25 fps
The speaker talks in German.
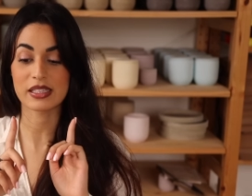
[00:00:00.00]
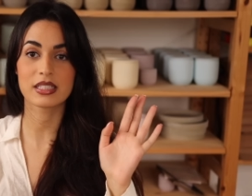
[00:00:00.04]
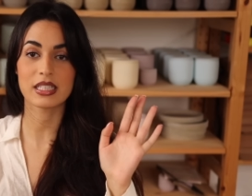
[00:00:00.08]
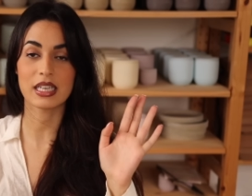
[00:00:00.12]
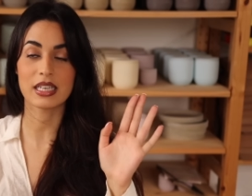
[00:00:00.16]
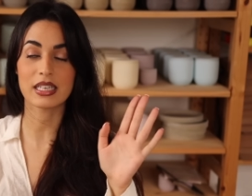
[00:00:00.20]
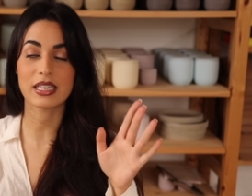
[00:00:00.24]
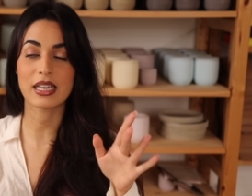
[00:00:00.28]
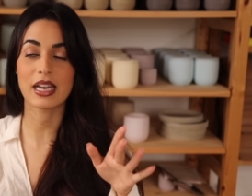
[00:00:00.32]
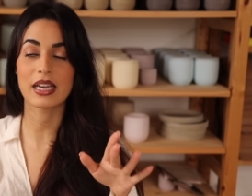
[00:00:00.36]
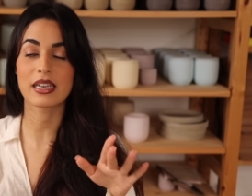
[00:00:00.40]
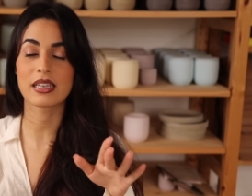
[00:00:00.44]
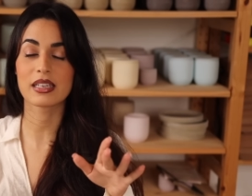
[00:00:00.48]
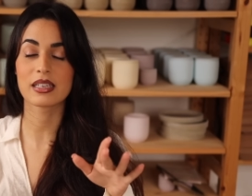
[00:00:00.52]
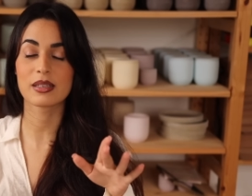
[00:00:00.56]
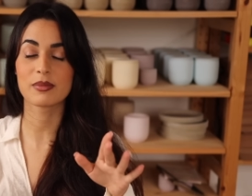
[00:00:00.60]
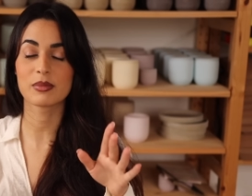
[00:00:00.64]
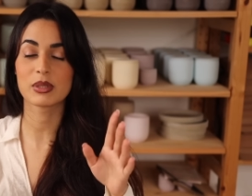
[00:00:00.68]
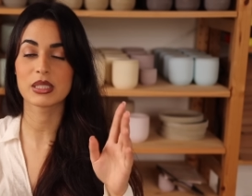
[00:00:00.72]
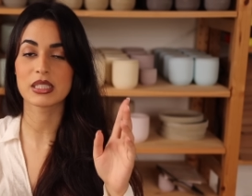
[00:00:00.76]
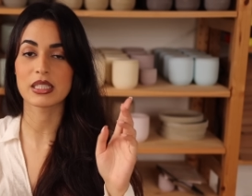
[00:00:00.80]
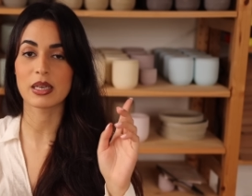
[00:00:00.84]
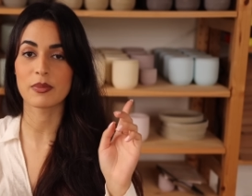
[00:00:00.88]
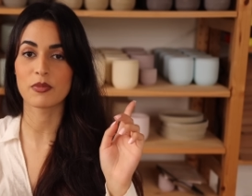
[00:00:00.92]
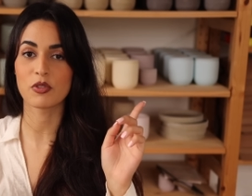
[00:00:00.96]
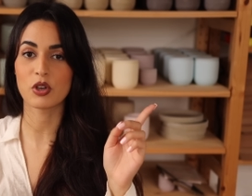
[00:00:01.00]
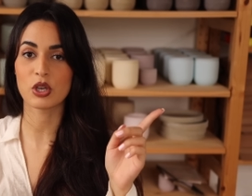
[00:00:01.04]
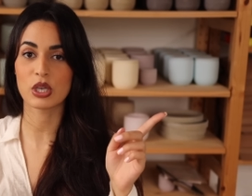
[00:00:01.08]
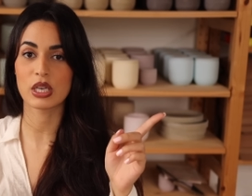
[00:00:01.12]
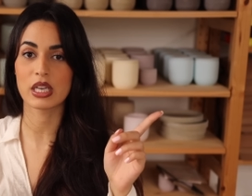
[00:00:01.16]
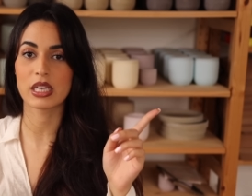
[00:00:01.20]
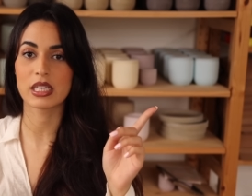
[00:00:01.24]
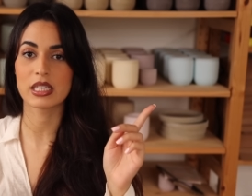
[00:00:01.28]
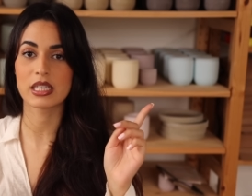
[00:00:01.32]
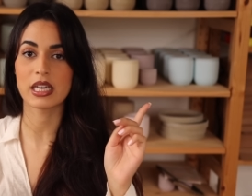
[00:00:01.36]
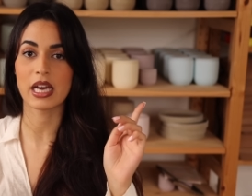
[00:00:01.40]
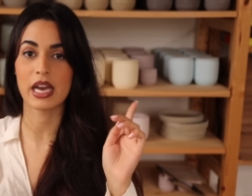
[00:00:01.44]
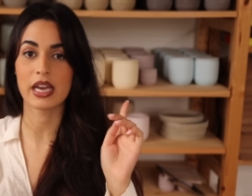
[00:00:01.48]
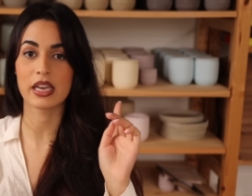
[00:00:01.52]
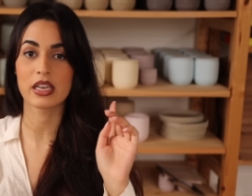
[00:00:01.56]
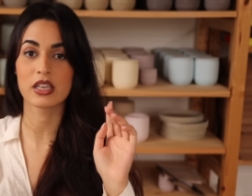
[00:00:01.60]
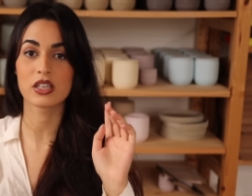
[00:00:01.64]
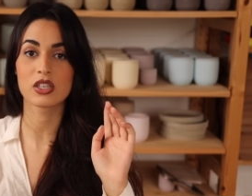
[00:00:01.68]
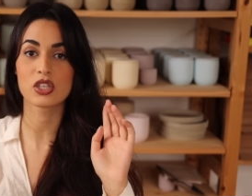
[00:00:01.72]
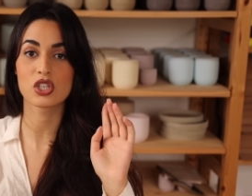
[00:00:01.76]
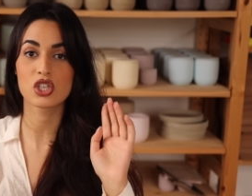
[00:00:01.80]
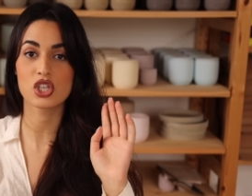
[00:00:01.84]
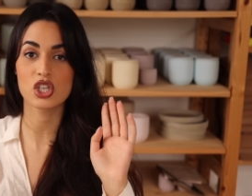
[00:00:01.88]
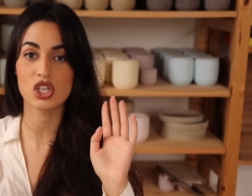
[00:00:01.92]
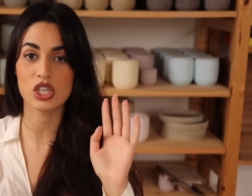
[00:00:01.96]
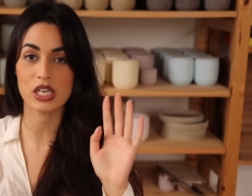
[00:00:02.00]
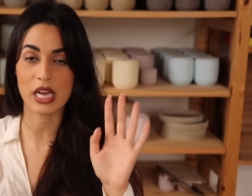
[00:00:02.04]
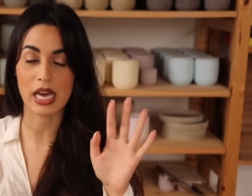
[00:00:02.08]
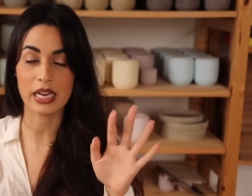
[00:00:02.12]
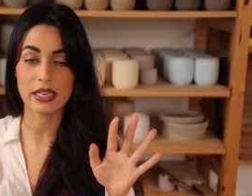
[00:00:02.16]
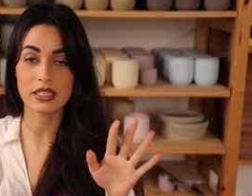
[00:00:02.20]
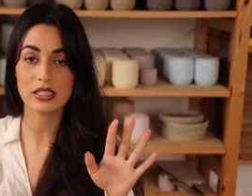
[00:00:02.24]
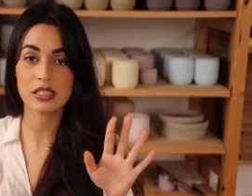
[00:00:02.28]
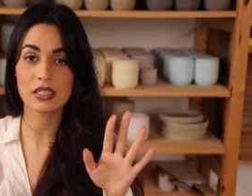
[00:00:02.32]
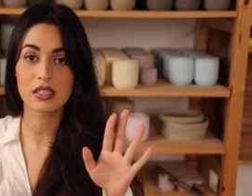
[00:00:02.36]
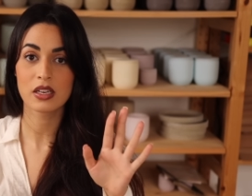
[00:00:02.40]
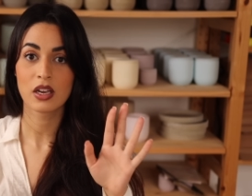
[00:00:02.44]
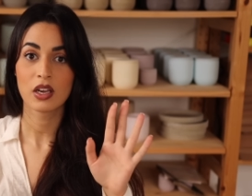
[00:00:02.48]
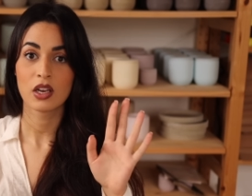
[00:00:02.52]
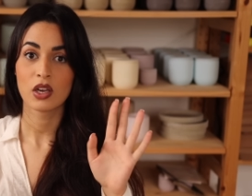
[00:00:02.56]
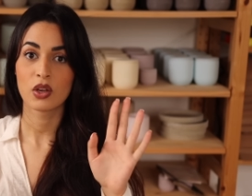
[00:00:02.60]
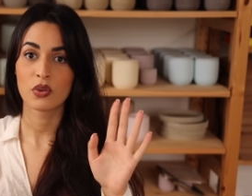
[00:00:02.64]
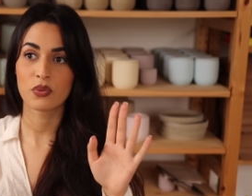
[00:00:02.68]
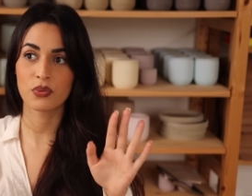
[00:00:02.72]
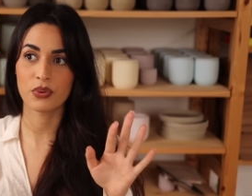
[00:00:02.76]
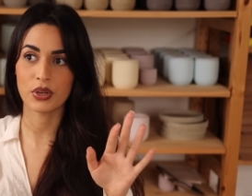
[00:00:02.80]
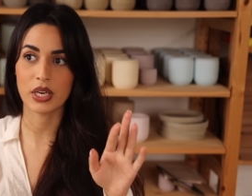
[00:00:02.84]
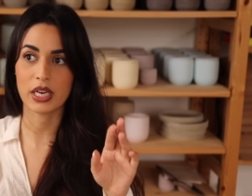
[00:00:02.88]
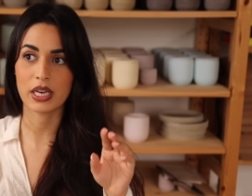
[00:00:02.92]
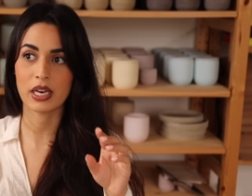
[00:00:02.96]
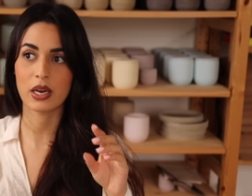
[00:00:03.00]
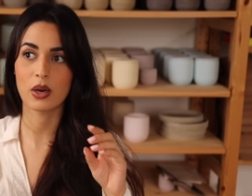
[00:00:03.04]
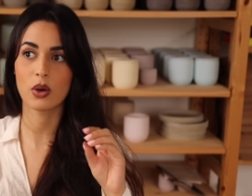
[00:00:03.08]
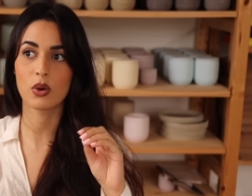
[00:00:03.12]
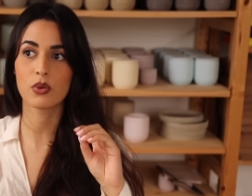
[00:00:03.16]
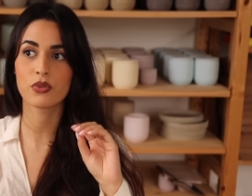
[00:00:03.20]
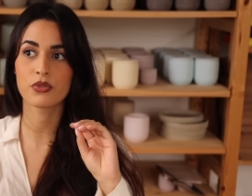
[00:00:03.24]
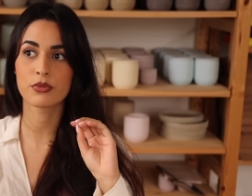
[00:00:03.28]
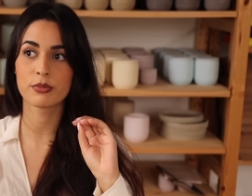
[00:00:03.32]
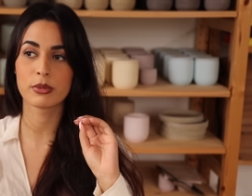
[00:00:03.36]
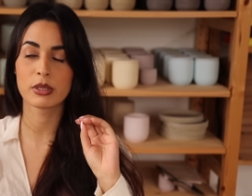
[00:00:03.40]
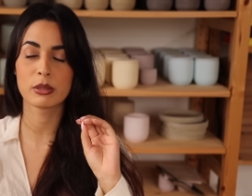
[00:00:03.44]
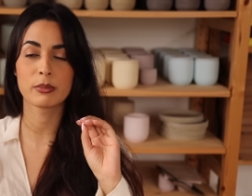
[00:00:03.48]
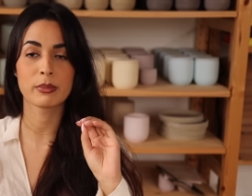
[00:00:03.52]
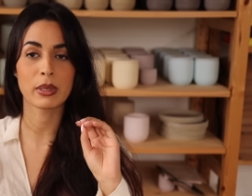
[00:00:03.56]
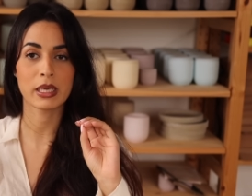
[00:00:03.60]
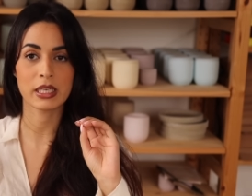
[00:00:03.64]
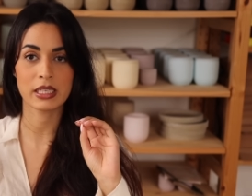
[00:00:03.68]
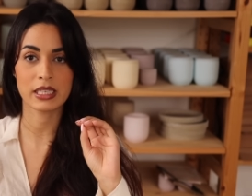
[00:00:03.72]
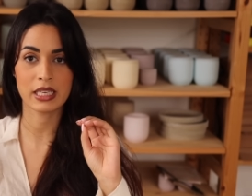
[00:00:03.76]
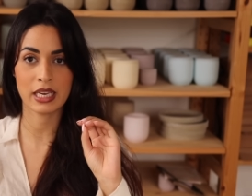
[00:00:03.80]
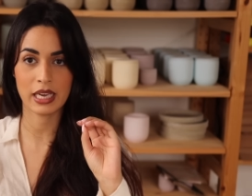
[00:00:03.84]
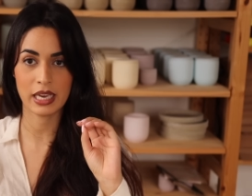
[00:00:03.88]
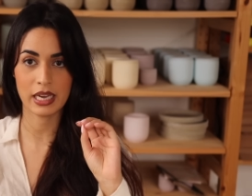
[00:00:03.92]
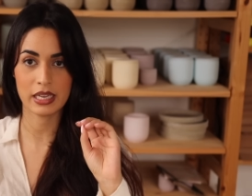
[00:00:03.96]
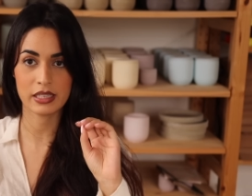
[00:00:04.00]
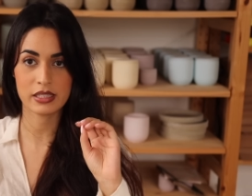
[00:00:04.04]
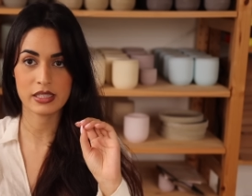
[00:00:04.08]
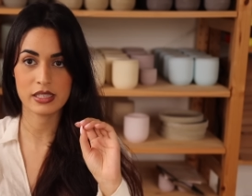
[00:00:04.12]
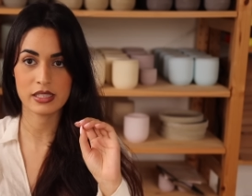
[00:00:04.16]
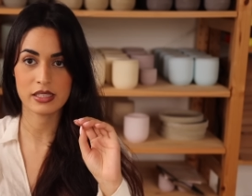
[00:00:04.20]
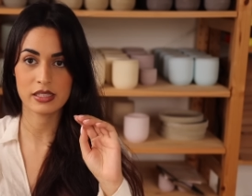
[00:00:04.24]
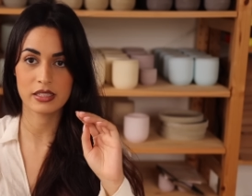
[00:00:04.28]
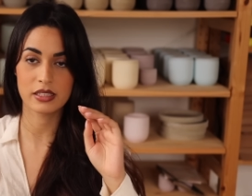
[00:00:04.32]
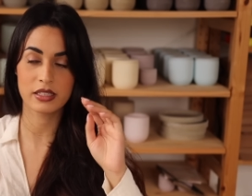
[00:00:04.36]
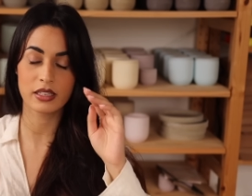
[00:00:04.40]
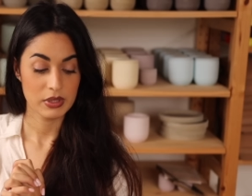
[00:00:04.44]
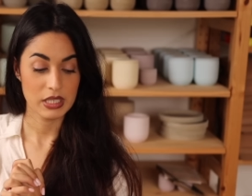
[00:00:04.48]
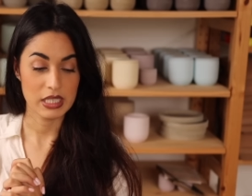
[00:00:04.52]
Ich hatte gerade nämlich am Wochenende einen Standverkauf mit meinen Kerzen.